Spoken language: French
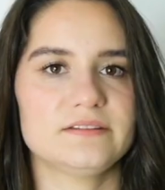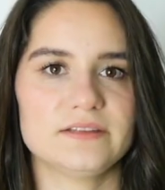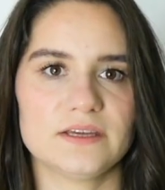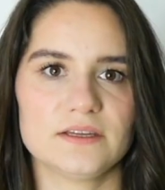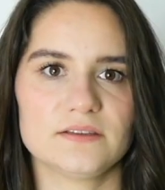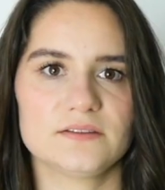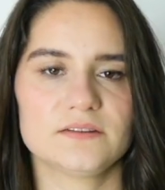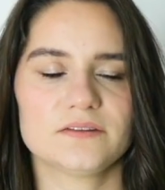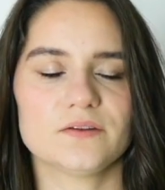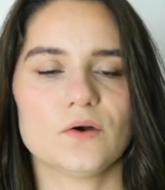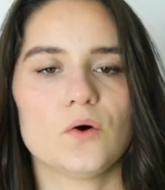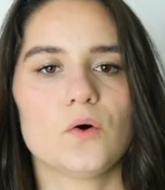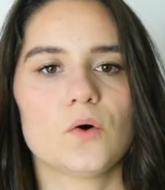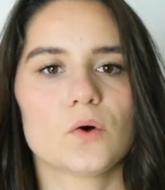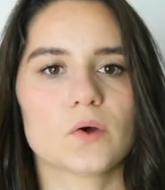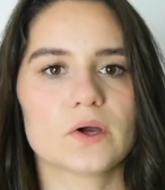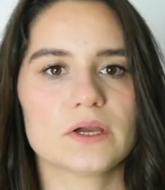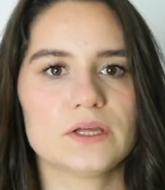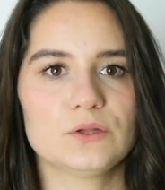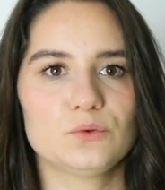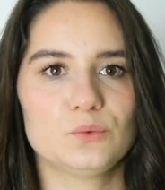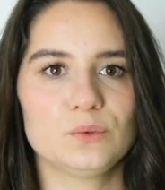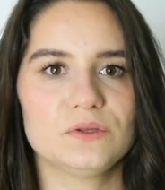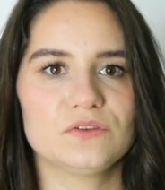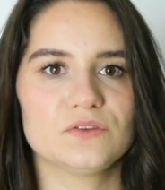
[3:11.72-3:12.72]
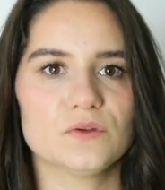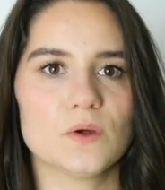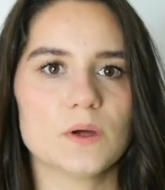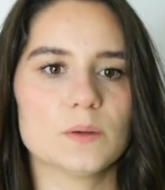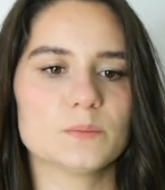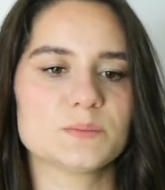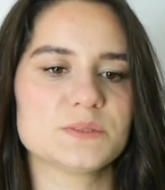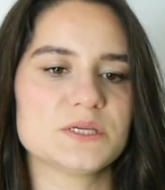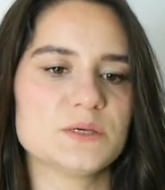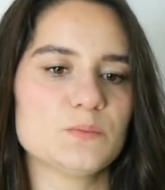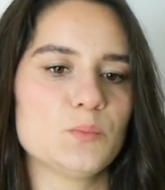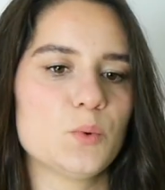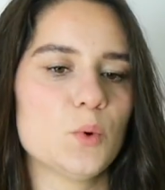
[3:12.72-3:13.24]
tests en réduisant un
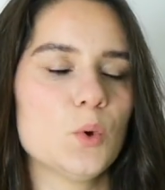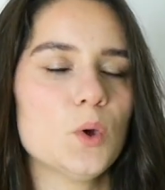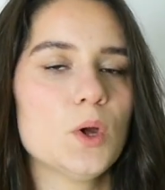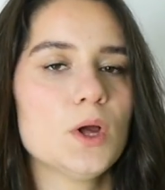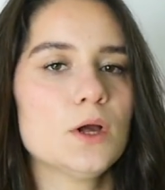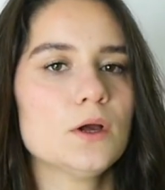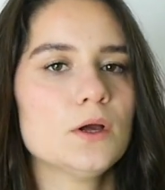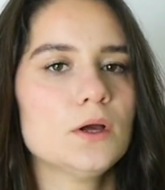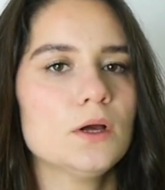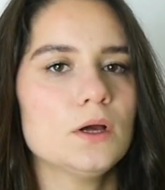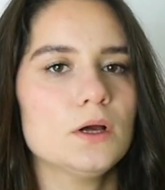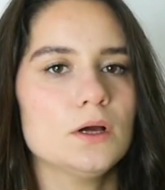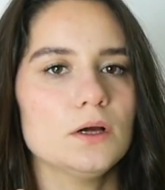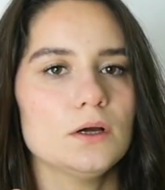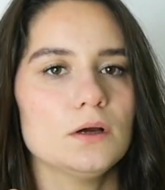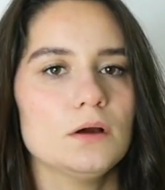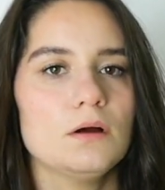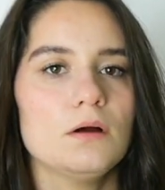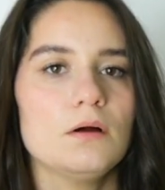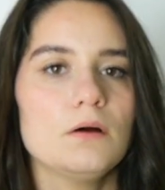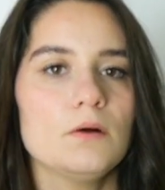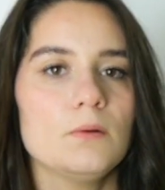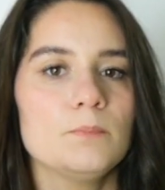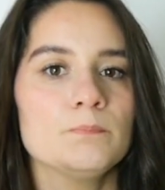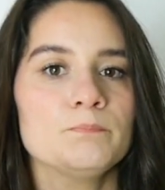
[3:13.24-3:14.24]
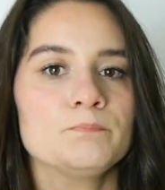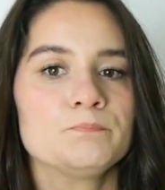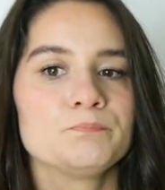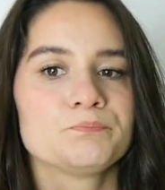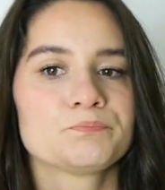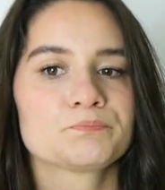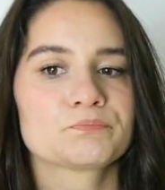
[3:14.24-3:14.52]
petit peu euh,